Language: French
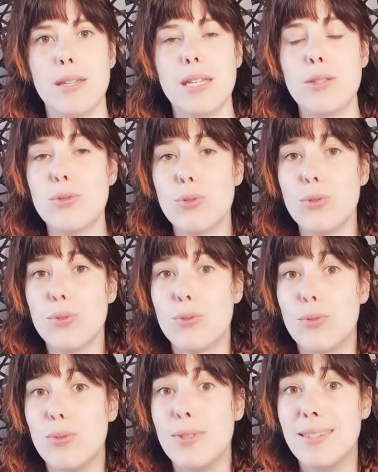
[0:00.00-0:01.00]
Et tu
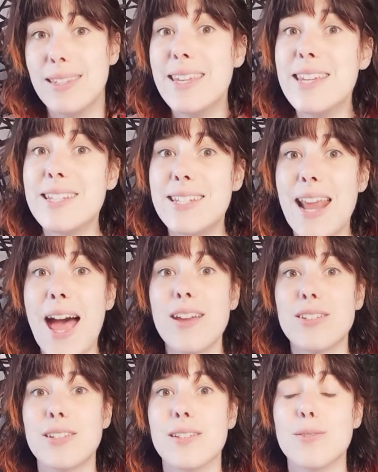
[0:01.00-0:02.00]
te
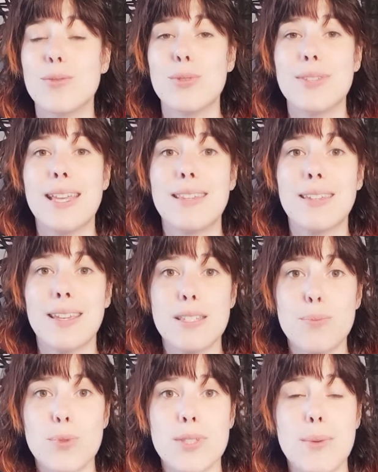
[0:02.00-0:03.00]
décharges de cette
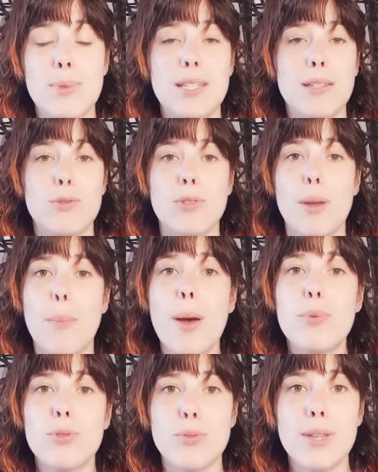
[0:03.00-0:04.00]
responsabilité. Tu n'as pas
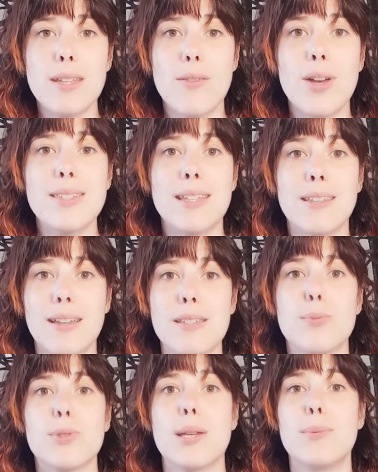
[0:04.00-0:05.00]
besoin d'avoir cette
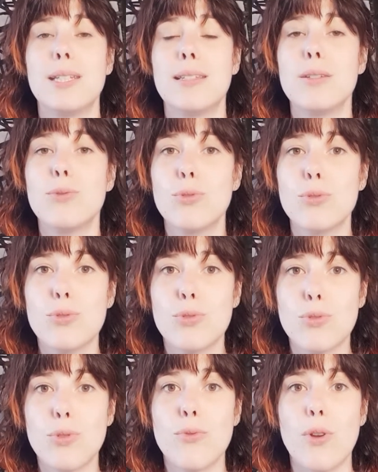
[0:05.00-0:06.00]
responsabilité de
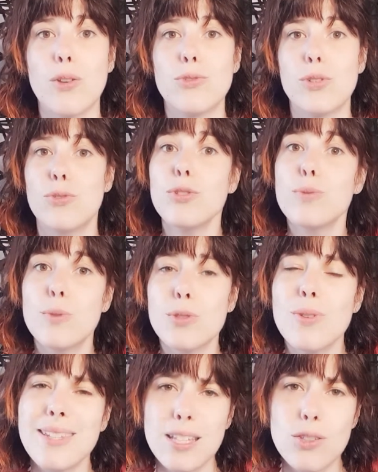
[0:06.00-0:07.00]
sauveur. Tu as juste
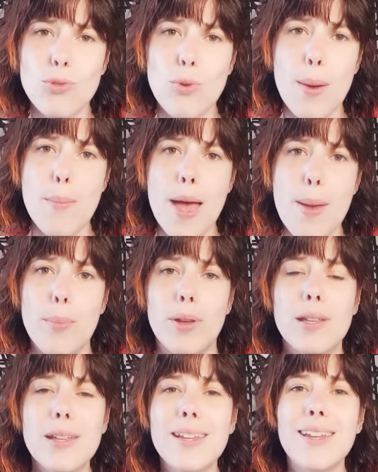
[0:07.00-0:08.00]
besoin d'être toi-même.
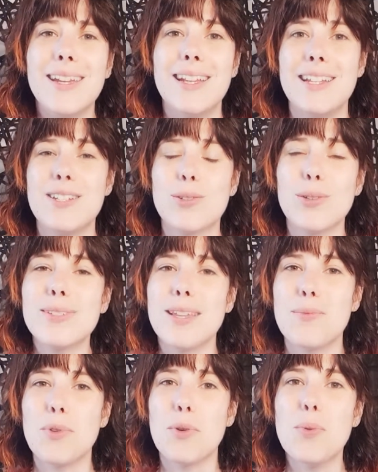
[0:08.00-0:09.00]
Et les gens
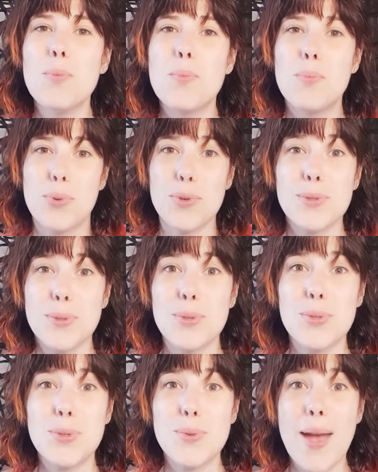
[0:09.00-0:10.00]
t'aimeront pour ce que
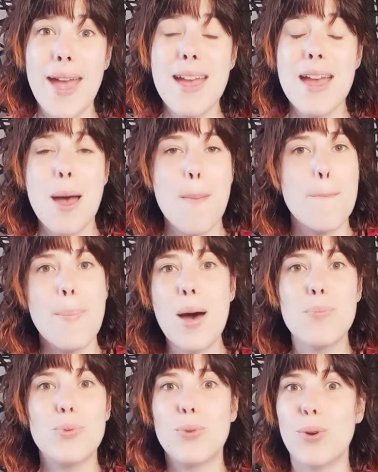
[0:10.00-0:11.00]
tu es, pas
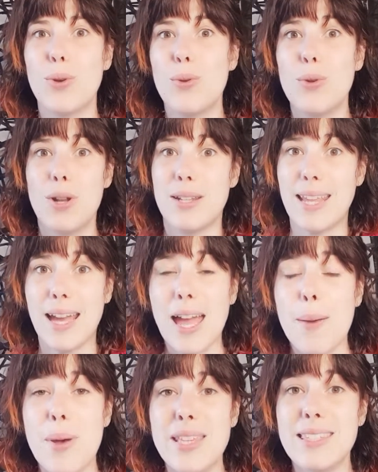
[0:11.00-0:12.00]
pour euh, ta
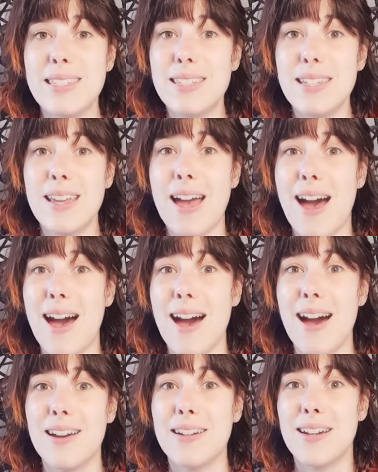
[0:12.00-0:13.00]
capacité
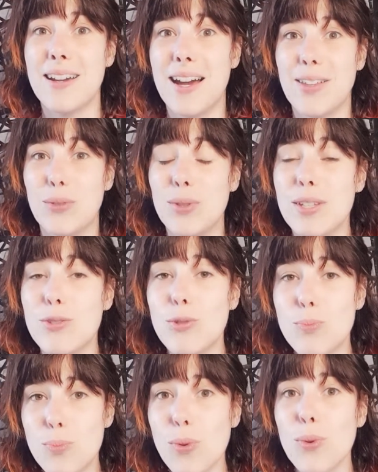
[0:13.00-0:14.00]
à donner de
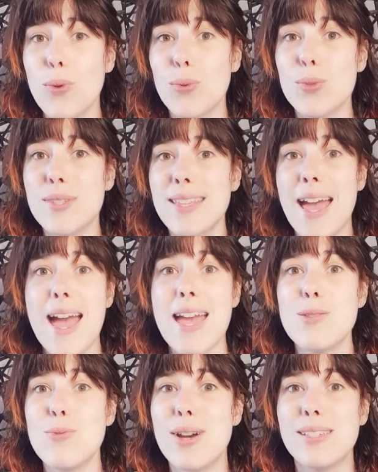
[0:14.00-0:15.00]
bons
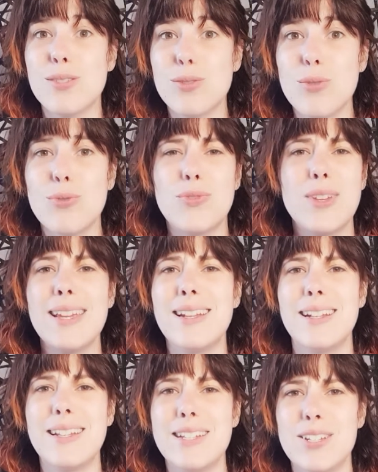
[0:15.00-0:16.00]
conseils ou à sauver
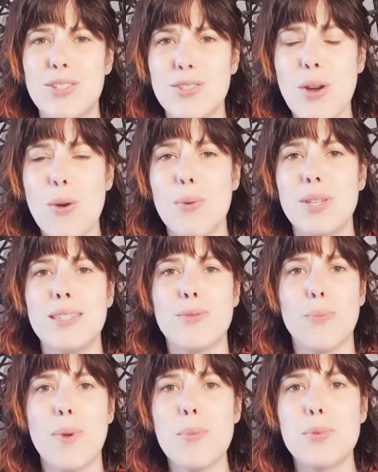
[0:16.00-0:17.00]
les gens. Ils
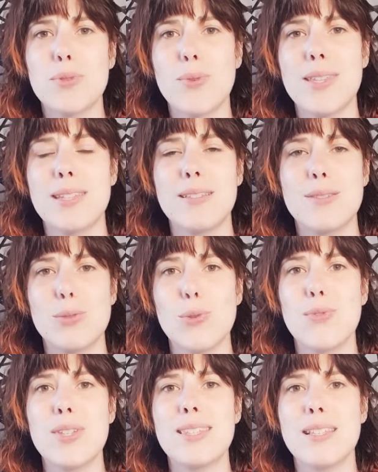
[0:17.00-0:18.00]
n'ont pas besoin d'être
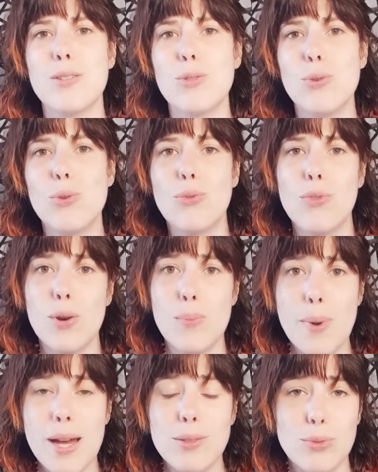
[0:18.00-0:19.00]
sauvés s'ils ne le veulent
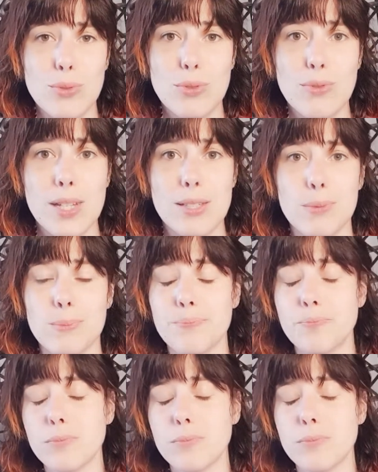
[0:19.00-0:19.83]
pas de toute façon.